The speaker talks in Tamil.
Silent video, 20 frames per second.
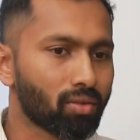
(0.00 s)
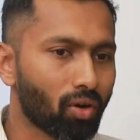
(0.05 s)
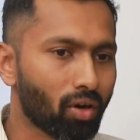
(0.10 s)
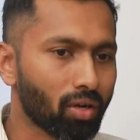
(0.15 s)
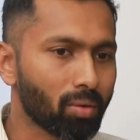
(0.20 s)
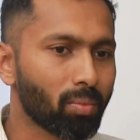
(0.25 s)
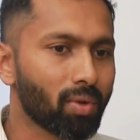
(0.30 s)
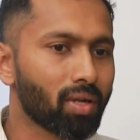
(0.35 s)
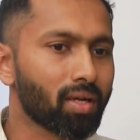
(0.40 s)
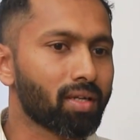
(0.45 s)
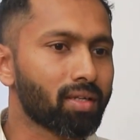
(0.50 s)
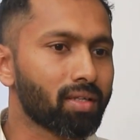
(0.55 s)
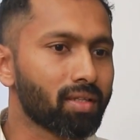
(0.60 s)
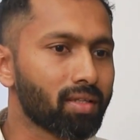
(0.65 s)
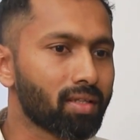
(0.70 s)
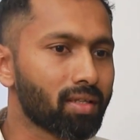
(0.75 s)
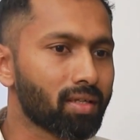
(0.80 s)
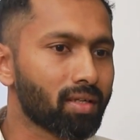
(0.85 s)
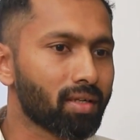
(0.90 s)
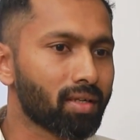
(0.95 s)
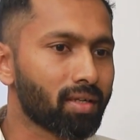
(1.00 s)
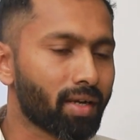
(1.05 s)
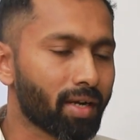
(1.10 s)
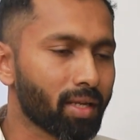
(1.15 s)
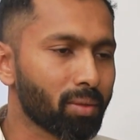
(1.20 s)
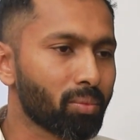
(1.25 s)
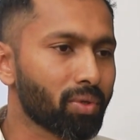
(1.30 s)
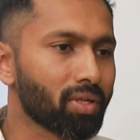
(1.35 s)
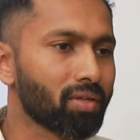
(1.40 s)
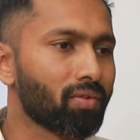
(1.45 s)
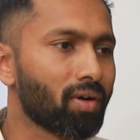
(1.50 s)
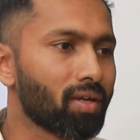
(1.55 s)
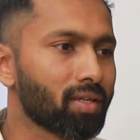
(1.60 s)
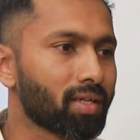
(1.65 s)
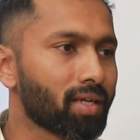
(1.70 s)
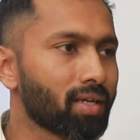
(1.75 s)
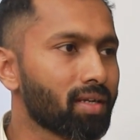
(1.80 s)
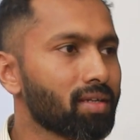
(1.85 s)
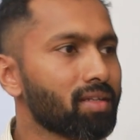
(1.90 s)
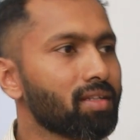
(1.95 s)
நார்மலாக இருந்த நடைமுறை
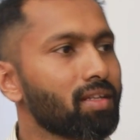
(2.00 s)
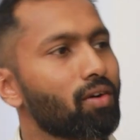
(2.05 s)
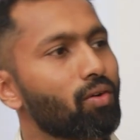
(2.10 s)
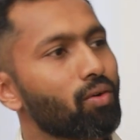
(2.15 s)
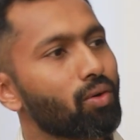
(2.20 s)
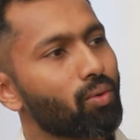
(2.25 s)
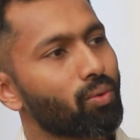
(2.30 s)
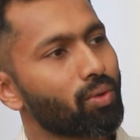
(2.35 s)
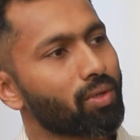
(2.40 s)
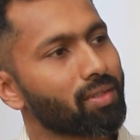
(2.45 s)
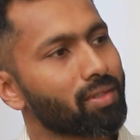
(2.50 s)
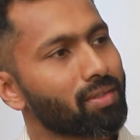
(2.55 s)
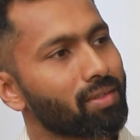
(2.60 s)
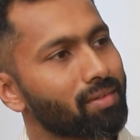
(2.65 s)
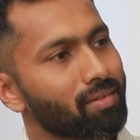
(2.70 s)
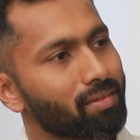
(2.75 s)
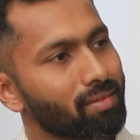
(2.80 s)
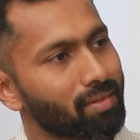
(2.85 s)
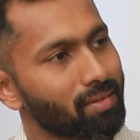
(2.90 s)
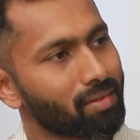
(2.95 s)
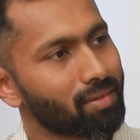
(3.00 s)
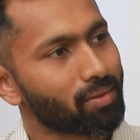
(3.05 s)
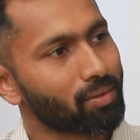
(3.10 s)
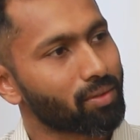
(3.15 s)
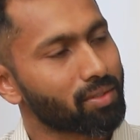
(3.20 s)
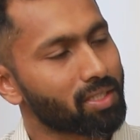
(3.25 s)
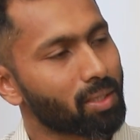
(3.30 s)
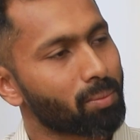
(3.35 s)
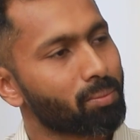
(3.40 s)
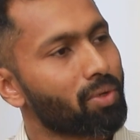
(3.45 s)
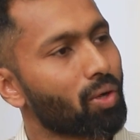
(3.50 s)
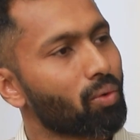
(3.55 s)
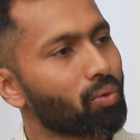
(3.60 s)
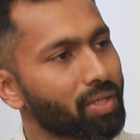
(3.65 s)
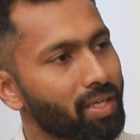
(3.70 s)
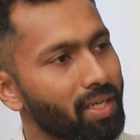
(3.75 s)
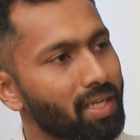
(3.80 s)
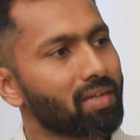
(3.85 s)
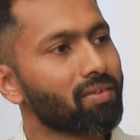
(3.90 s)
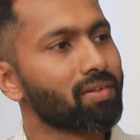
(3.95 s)
வாழ்க்கையிலேருந்து அவங்க ஒரு ஒரு ஸ்டெப்
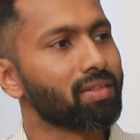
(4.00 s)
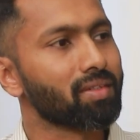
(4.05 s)
டவுன் கீழே